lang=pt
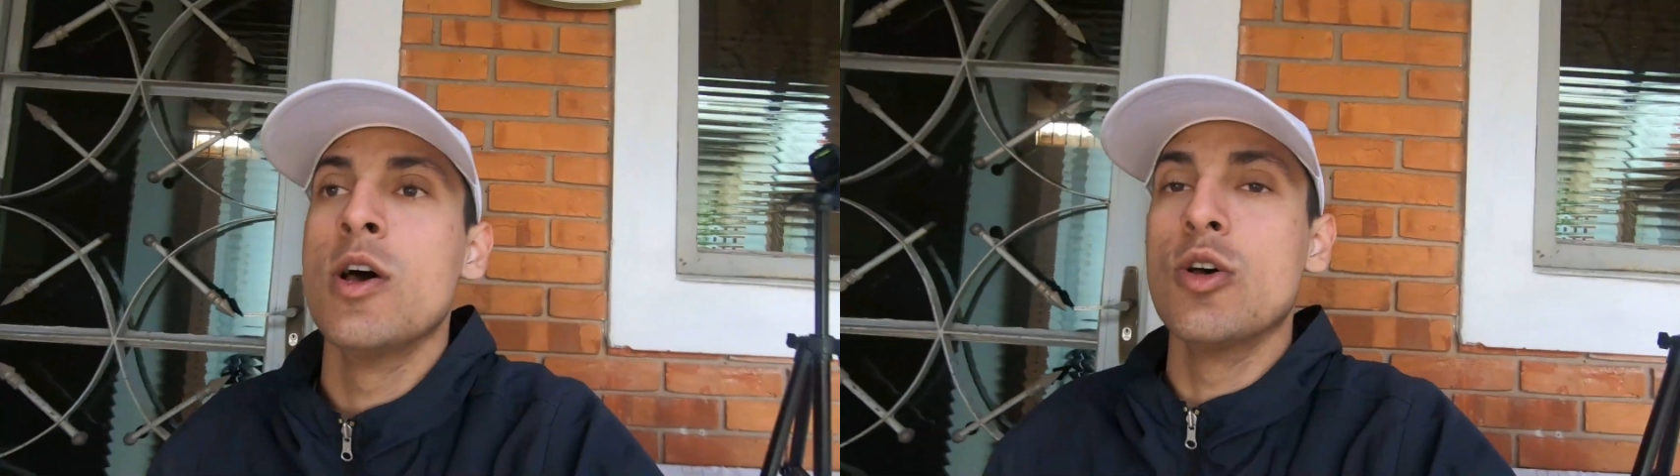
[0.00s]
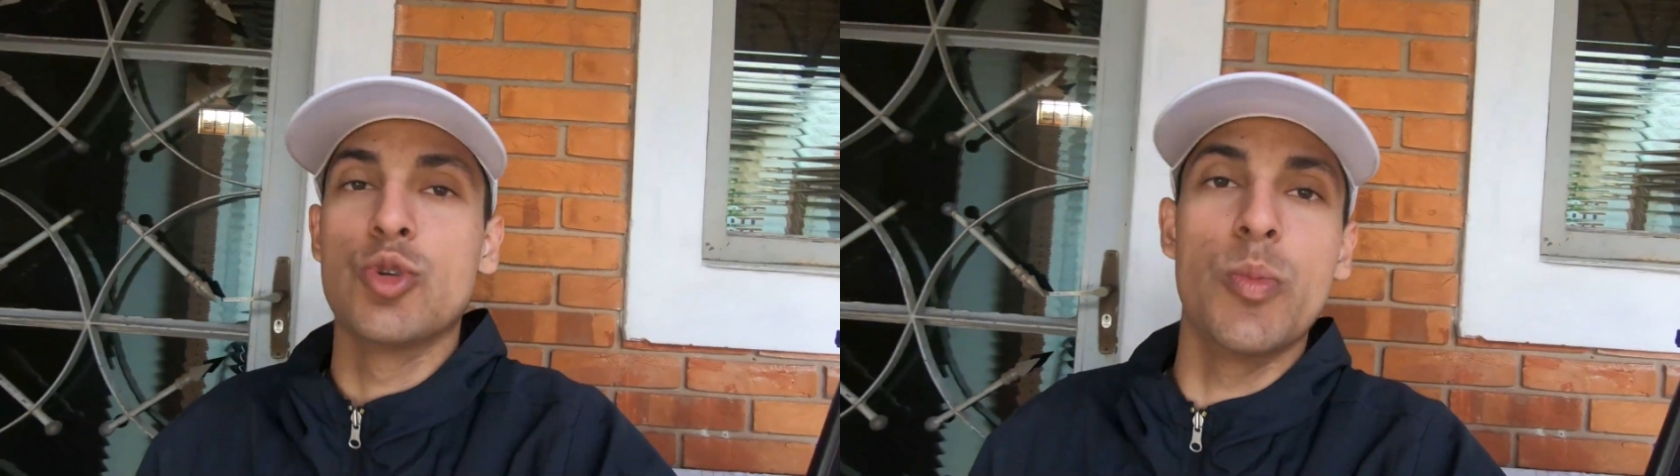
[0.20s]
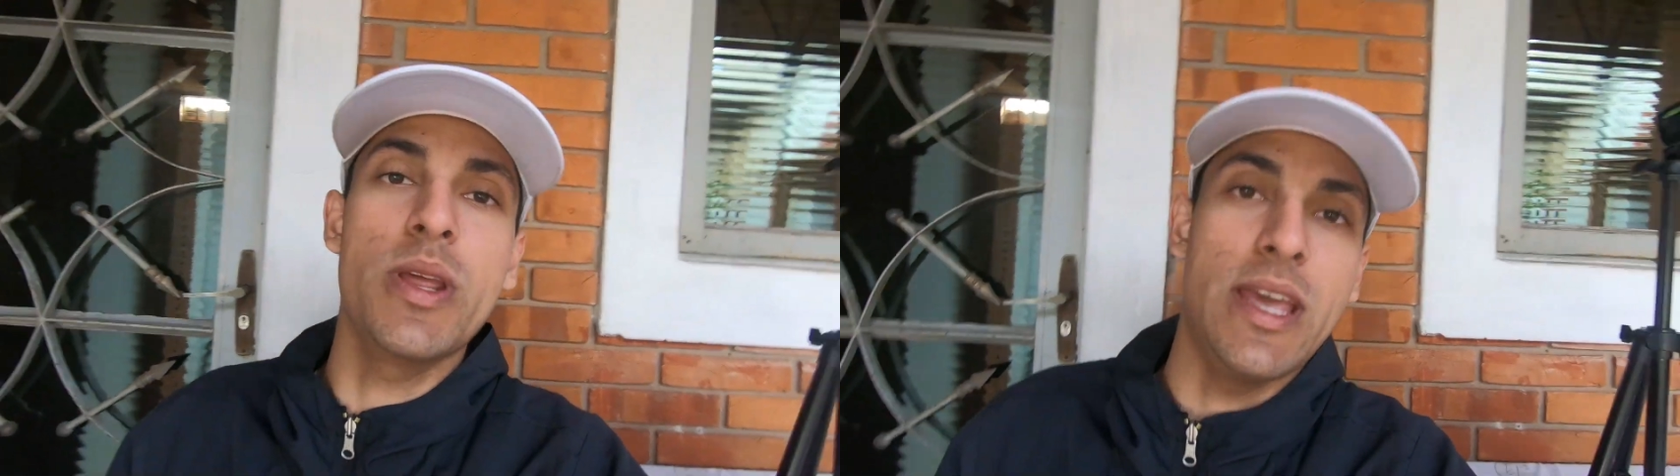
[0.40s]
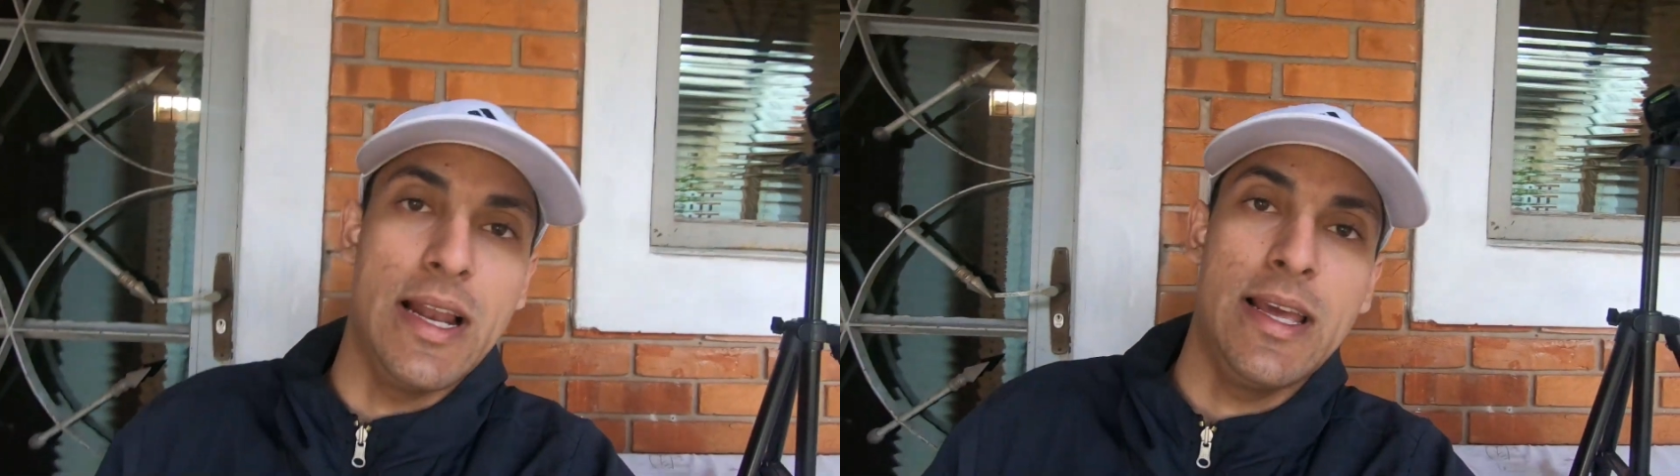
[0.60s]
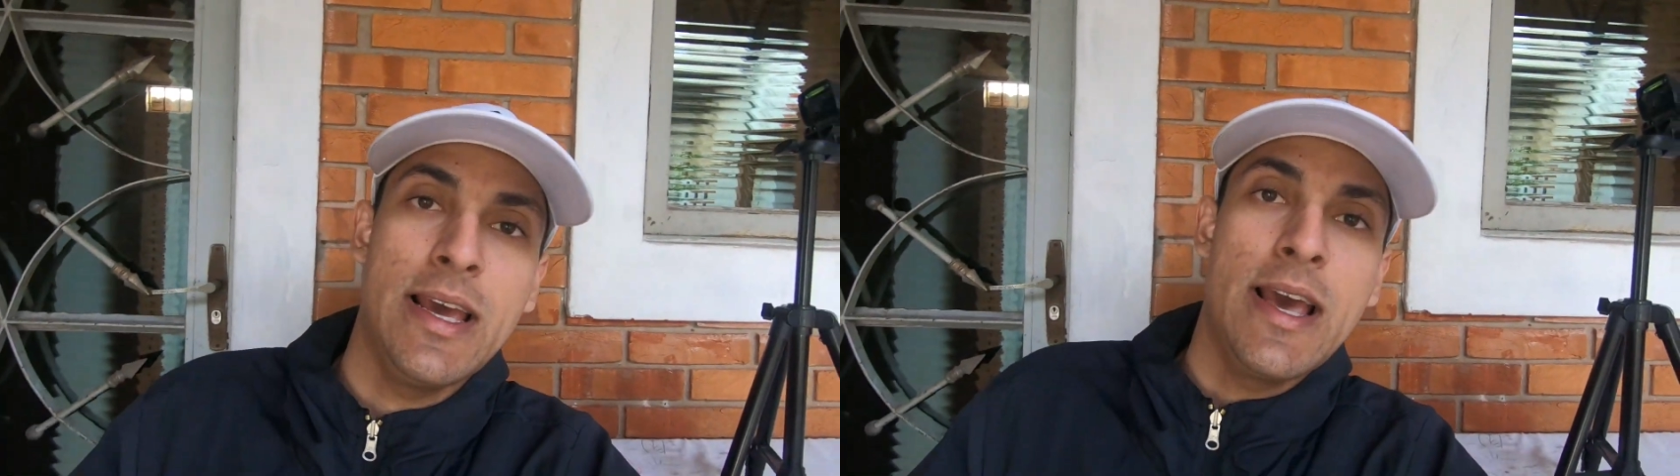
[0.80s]
sobre ele.
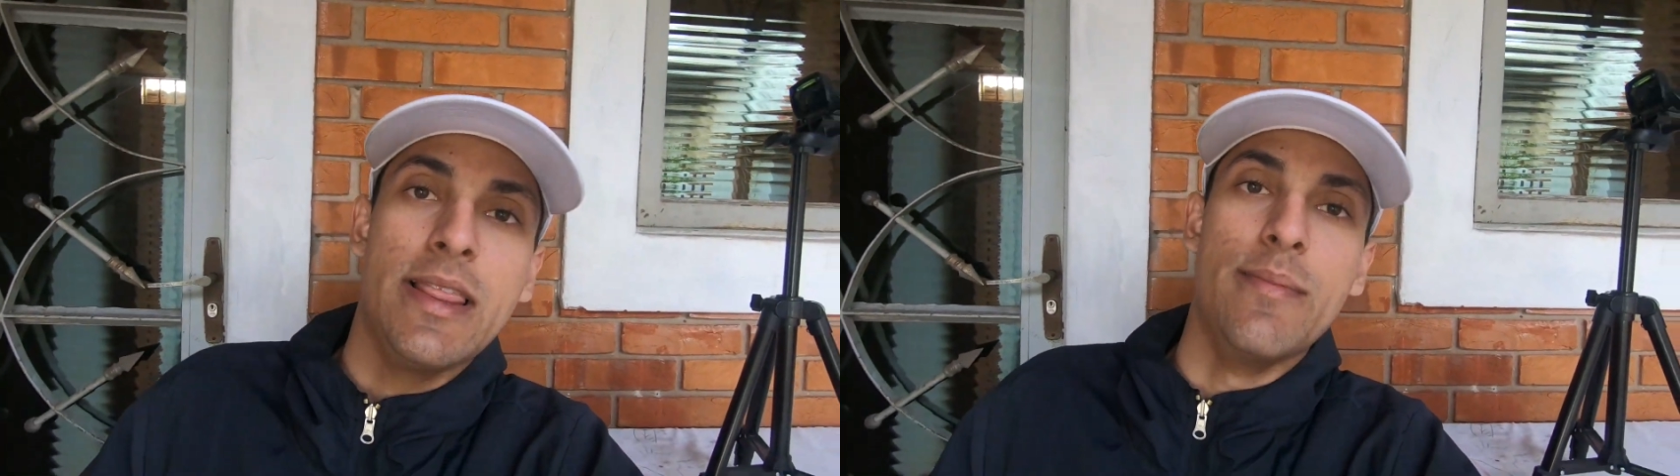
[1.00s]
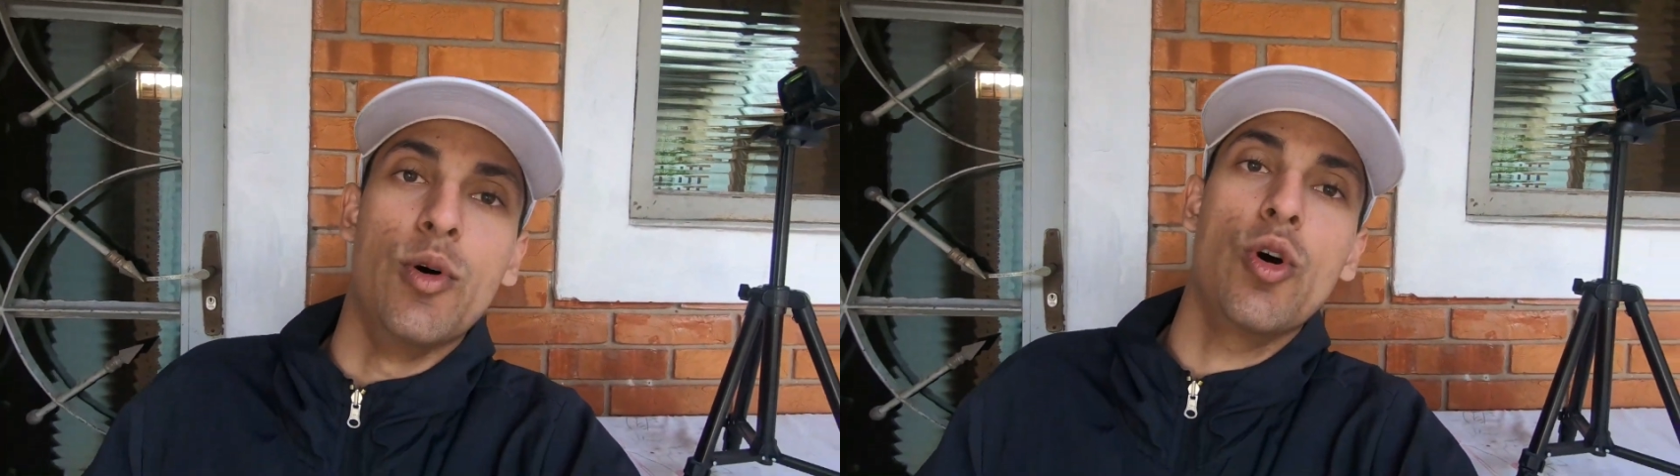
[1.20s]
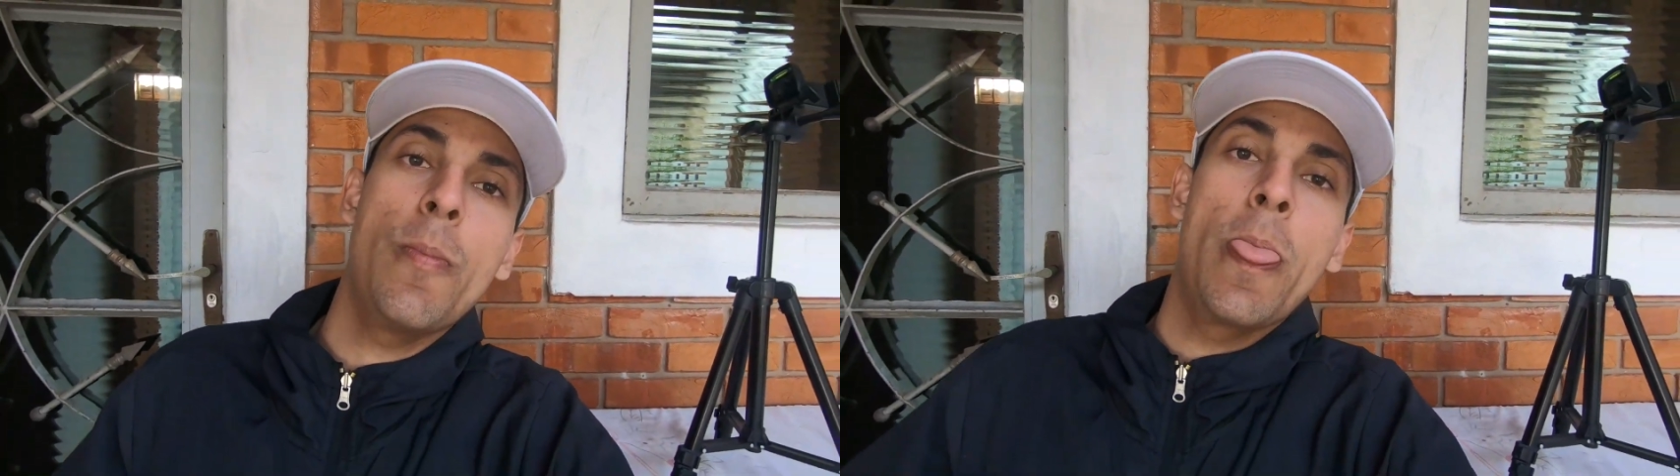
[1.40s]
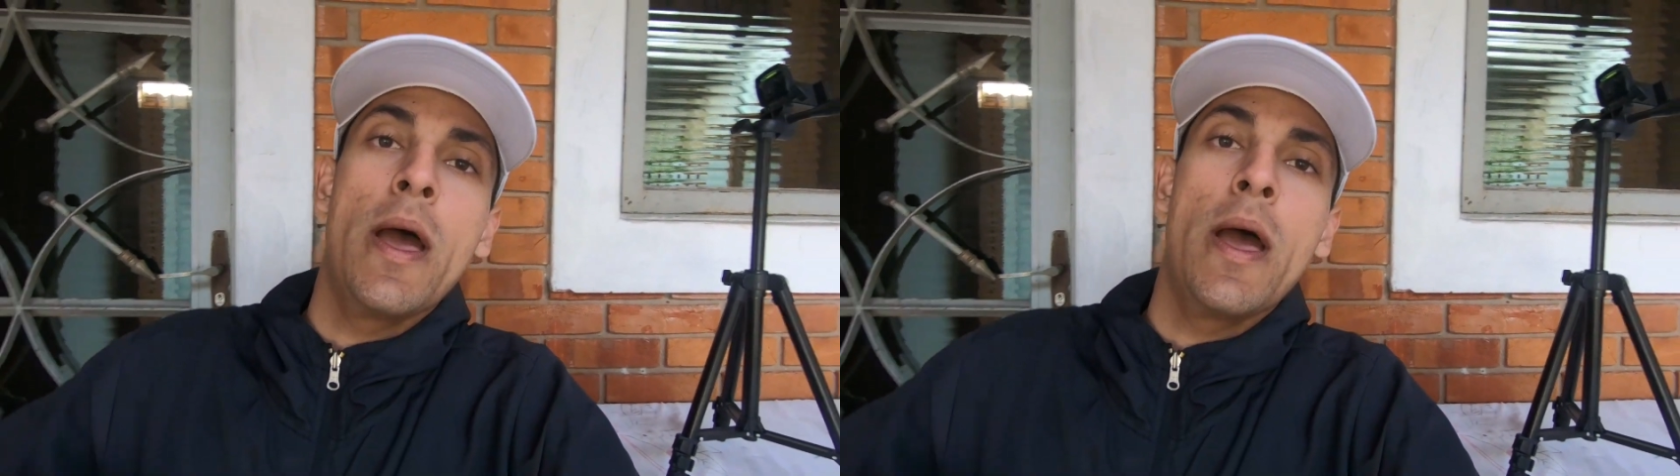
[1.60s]
Demorou?